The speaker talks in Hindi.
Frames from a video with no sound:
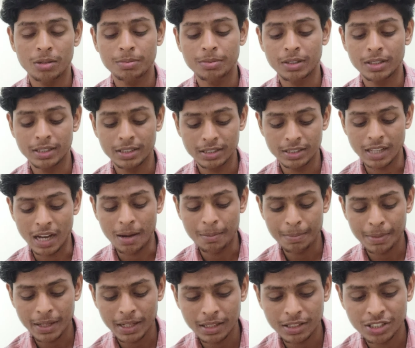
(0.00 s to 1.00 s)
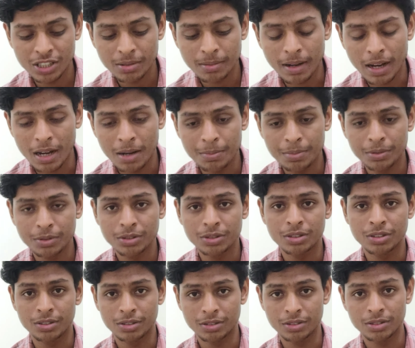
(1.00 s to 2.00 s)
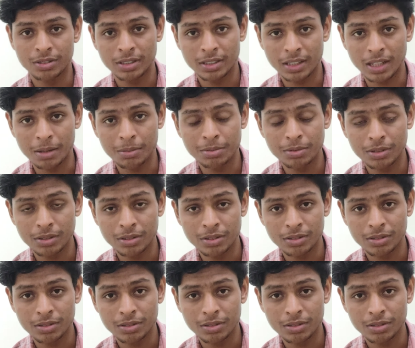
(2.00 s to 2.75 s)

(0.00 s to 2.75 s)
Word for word: अब यहाँ पे जब आप अब